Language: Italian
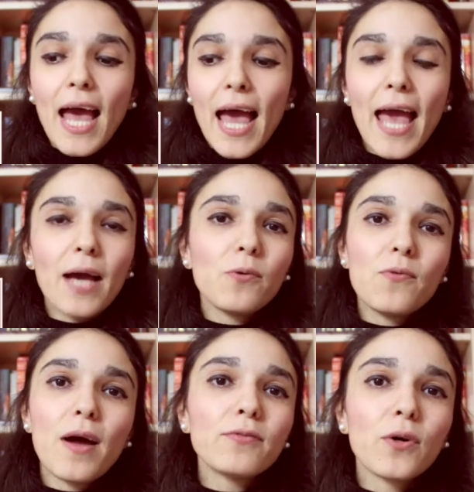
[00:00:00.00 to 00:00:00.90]
è
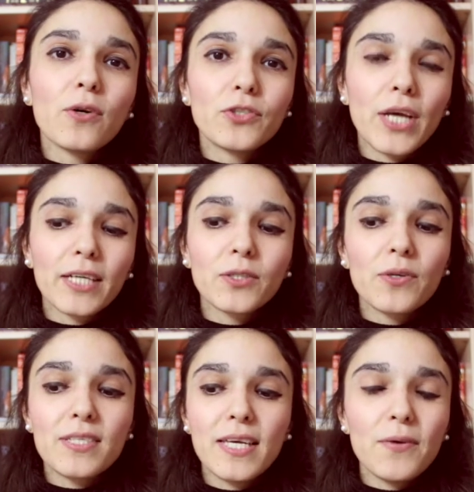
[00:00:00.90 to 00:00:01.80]
una voce
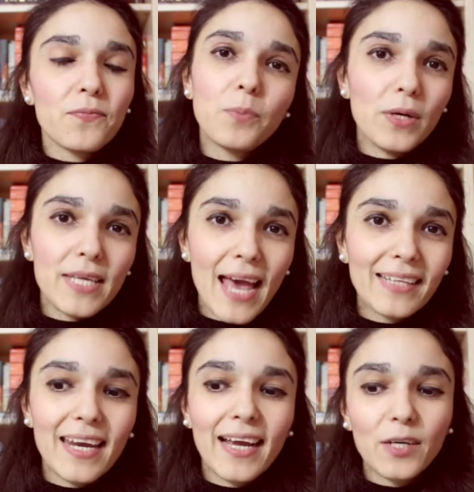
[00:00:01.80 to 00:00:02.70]
così
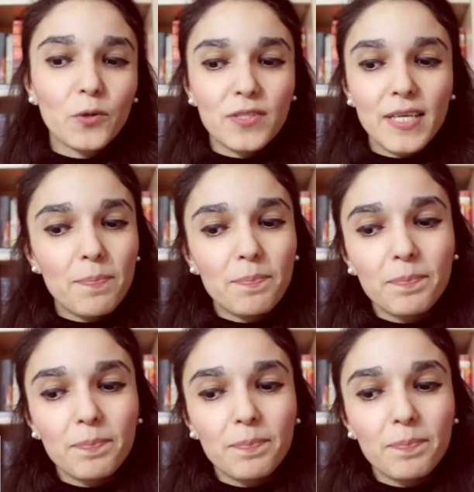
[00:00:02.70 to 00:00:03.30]
poliedrica, così